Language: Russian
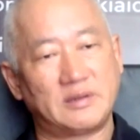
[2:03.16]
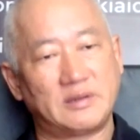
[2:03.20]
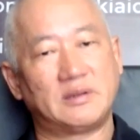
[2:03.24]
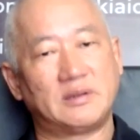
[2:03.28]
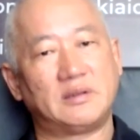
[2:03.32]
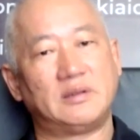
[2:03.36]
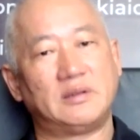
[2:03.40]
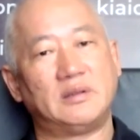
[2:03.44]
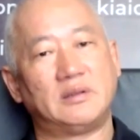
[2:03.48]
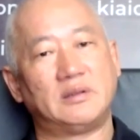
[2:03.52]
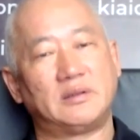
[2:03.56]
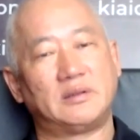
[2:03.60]

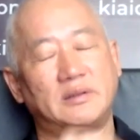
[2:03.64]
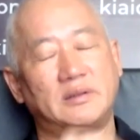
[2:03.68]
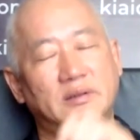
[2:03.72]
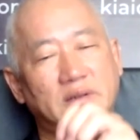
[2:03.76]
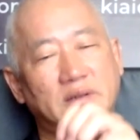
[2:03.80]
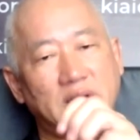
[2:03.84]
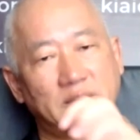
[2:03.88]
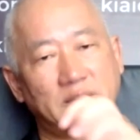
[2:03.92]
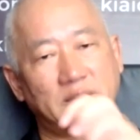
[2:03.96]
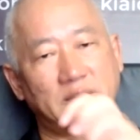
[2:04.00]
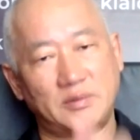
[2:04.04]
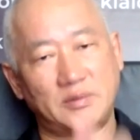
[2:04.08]
э,
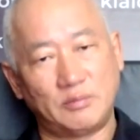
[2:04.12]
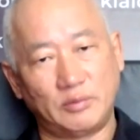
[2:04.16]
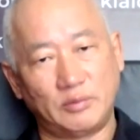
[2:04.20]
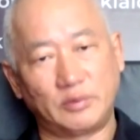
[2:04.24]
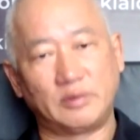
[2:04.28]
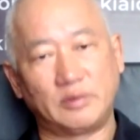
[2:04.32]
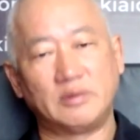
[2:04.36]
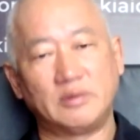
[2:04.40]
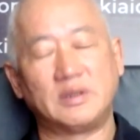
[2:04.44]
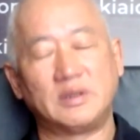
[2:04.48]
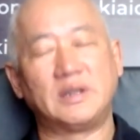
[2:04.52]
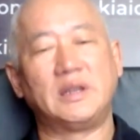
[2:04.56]
как бы
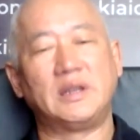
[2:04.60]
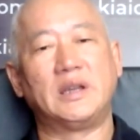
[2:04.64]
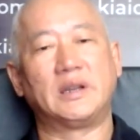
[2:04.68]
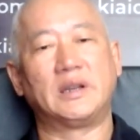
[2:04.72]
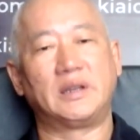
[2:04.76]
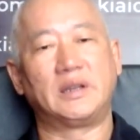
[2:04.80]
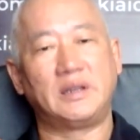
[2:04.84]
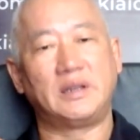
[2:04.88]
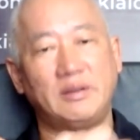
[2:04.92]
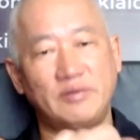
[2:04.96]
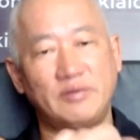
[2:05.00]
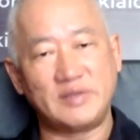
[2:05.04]
мутную
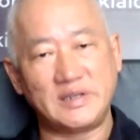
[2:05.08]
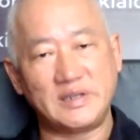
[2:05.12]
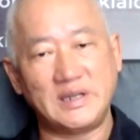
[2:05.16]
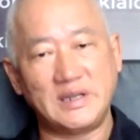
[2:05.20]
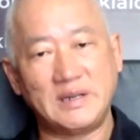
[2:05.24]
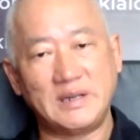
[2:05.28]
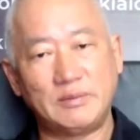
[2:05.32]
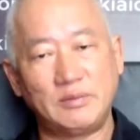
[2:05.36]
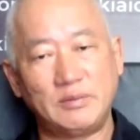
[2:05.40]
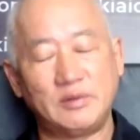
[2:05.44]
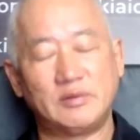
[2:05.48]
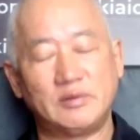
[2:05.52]
энергию в
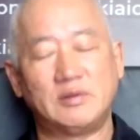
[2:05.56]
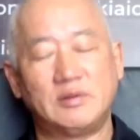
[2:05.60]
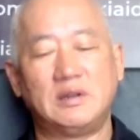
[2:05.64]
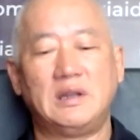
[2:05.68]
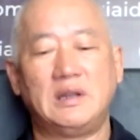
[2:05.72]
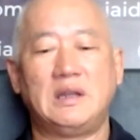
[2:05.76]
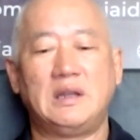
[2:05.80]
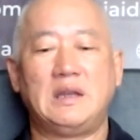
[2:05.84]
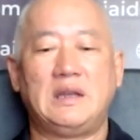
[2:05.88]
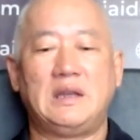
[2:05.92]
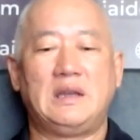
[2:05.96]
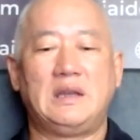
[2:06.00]

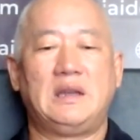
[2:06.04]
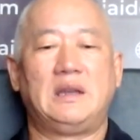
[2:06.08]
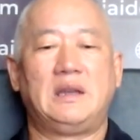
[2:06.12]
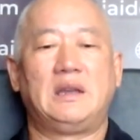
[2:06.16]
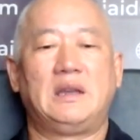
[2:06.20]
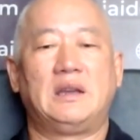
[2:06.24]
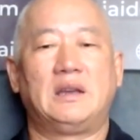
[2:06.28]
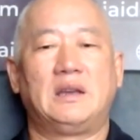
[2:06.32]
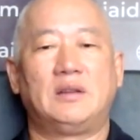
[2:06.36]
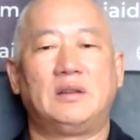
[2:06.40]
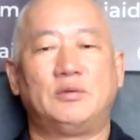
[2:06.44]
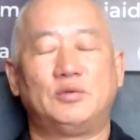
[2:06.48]
землю.
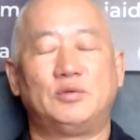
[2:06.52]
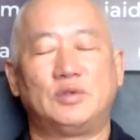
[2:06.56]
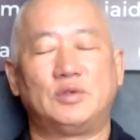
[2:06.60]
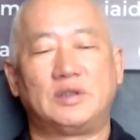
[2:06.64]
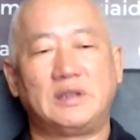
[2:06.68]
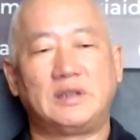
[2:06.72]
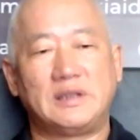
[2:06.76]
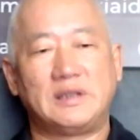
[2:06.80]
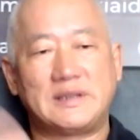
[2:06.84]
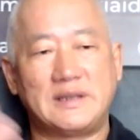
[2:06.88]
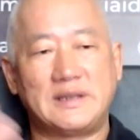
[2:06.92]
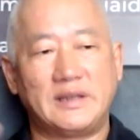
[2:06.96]

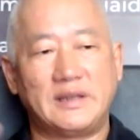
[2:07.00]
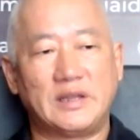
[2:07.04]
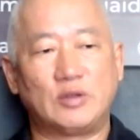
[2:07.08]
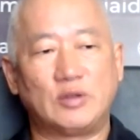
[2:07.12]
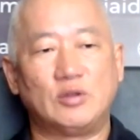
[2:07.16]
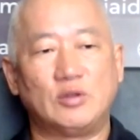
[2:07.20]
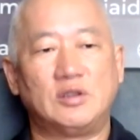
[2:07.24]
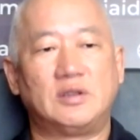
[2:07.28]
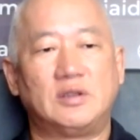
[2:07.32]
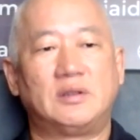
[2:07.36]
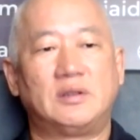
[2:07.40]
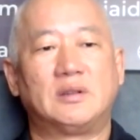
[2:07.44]
Вот. Если
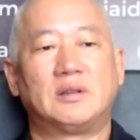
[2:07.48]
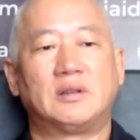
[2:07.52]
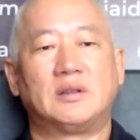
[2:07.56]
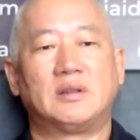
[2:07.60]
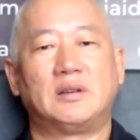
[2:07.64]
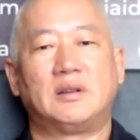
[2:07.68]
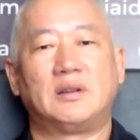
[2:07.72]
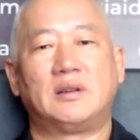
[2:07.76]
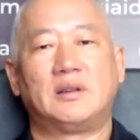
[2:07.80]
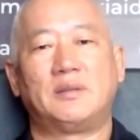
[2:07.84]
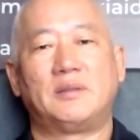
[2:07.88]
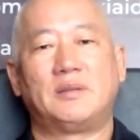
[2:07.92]
ладонь
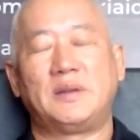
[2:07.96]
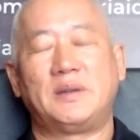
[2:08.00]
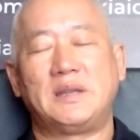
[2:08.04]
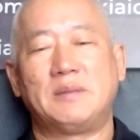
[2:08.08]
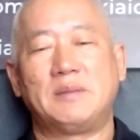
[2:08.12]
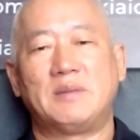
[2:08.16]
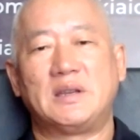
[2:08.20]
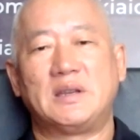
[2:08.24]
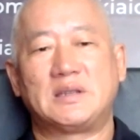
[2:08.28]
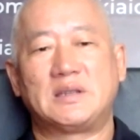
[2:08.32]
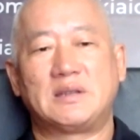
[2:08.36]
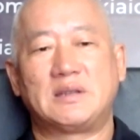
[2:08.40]
э,
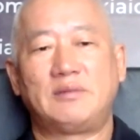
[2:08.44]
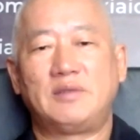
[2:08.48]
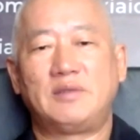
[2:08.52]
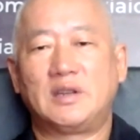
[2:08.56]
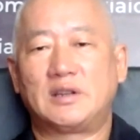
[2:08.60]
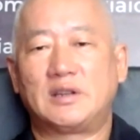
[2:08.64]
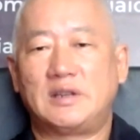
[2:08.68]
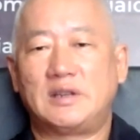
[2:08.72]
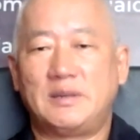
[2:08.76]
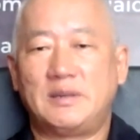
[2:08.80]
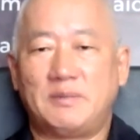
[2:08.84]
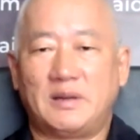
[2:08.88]
поднимается
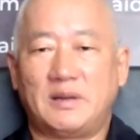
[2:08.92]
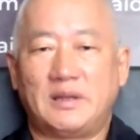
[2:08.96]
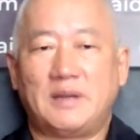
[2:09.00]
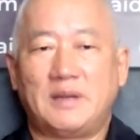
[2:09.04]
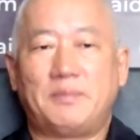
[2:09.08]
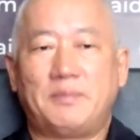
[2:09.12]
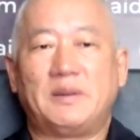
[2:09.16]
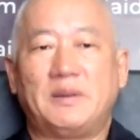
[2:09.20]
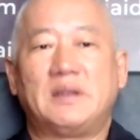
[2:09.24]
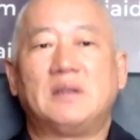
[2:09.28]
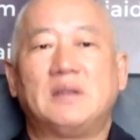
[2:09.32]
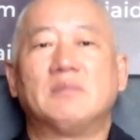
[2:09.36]
вверх, либо
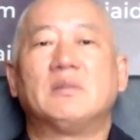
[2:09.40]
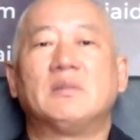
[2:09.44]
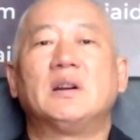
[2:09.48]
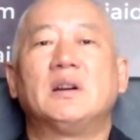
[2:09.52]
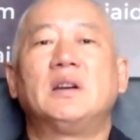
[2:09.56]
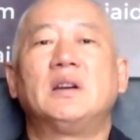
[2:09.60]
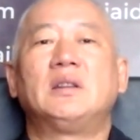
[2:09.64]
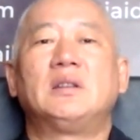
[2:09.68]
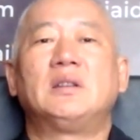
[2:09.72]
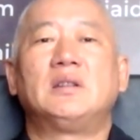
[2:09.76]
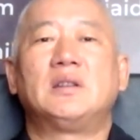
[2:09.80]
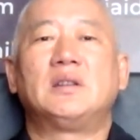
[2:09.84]
она
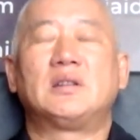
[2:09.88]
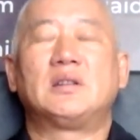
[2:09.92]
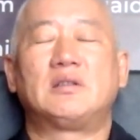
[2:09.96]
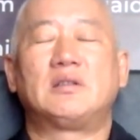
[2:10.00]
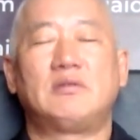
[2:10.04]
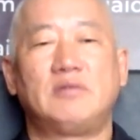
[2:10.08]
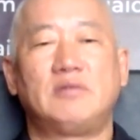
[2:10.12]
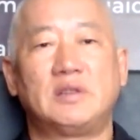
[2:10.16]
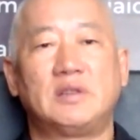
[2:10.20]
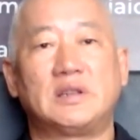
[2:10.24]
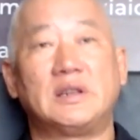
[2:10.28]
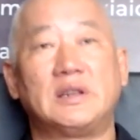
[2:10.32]
поднимает
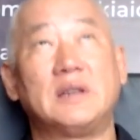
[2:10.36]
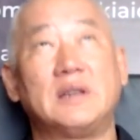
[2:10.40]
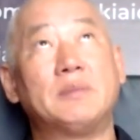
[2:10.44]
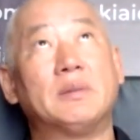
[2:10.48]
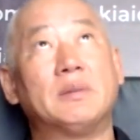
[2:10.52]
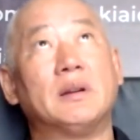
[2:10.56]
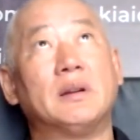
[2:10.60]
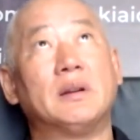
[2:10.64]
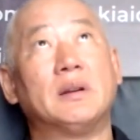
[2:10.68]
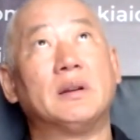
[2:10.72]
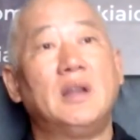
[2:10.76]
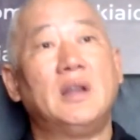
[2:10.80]
энергию вверх,
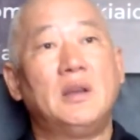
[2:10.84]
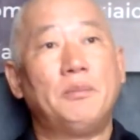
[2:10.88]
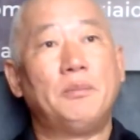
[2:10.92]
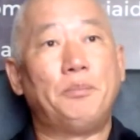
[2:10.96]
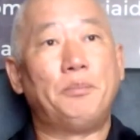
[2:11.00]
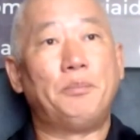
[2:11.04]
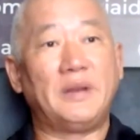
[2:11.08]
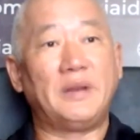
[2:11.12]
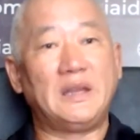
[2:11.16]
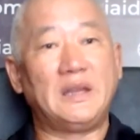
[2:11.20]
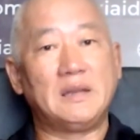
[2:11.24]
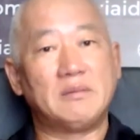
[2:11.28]
либо
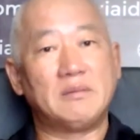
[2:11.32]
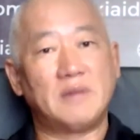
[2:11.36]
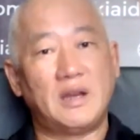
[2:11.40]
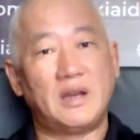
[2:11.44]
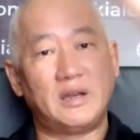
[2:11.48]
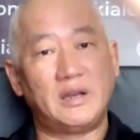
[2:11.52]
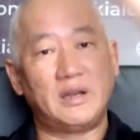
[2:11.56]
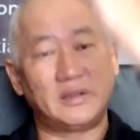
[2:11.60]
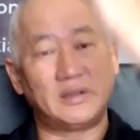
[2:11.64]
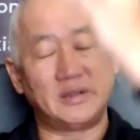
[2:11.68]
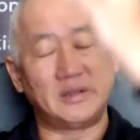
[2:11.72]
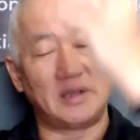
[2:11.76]

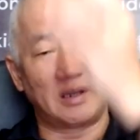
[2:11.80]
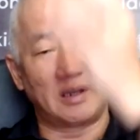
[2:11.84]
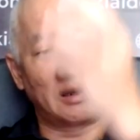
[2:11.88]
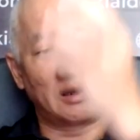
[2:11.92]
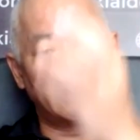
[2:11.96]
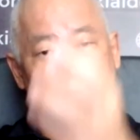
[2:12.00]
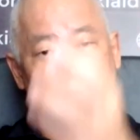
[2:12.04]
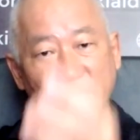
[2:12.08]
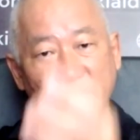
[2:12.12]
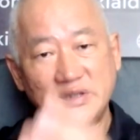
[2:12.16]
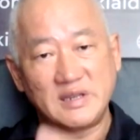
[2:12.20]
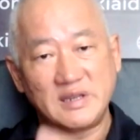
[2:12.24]
принимает
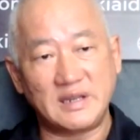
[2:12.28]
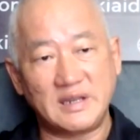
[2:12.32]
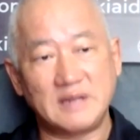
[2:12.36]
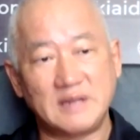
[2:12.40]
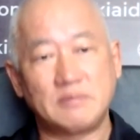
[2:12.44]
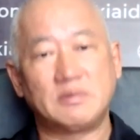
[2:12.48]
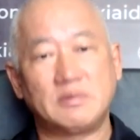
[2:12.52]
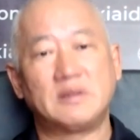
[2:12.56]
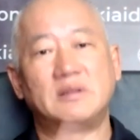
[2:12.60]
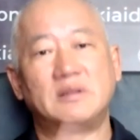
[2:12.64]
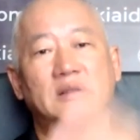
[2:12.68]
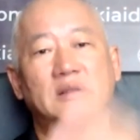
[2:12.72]
энергию с
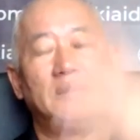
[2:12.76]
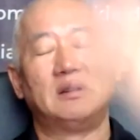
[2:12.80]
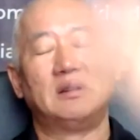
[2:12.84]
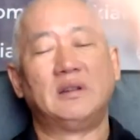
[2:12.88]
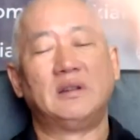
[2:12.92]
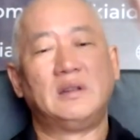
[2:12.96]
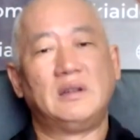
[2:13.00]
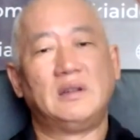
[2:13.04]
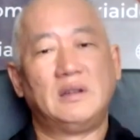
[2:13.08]
неба,